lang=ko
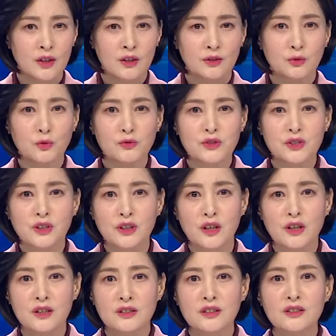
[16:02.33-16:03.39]
농지,
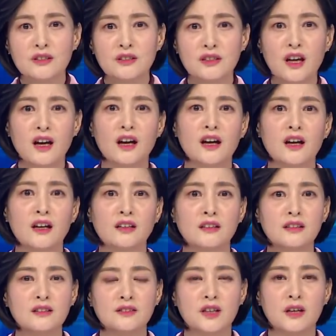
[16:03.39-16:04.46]

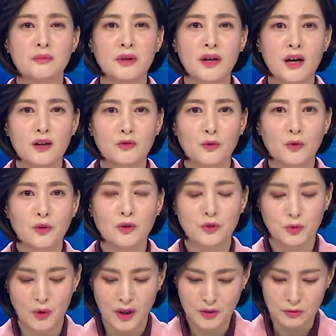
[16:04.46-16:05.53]
식량을 재배하고
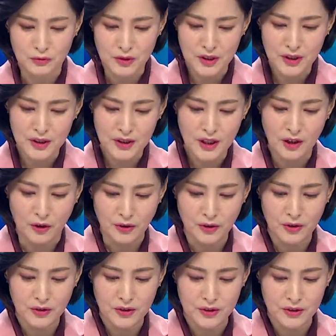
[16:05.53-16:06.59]
또한 우리의
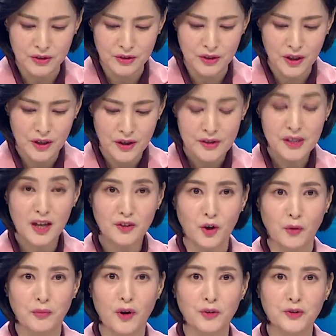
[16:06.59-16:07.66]
어떤 그
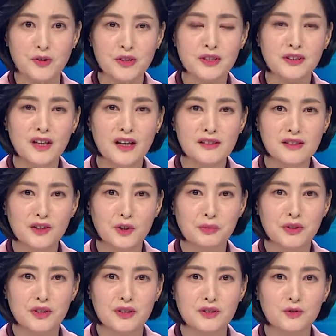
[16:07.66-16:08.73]
산업, 어떤 식량 산업
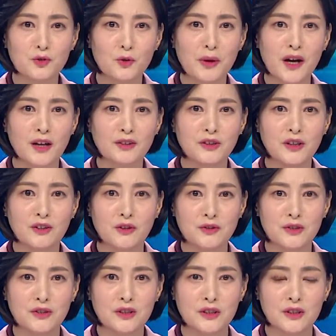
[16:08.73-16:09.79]
기지로 봐야 될
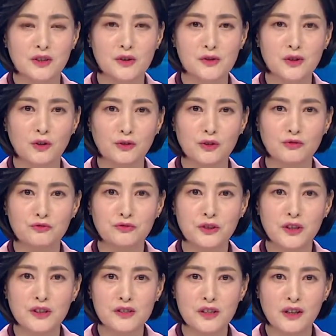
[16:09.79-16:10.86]
것이지 이것을 어떤
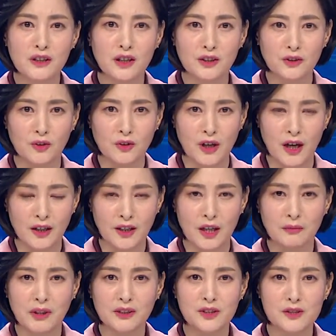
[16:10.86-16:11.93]
투기 대상이라던가
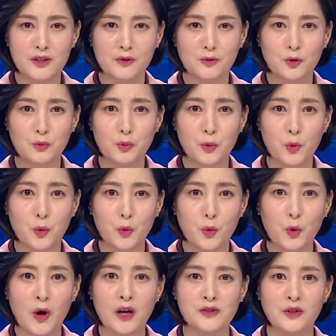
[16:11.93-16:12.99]
개발 대상으로
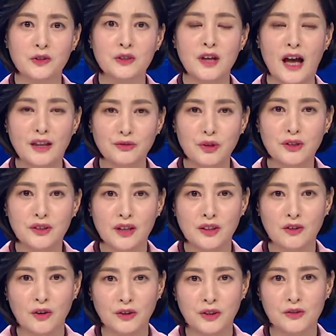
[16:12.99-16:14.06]
보아서는 안 된다는
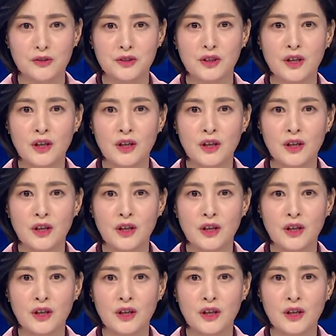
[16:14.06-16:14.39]
것. 이것이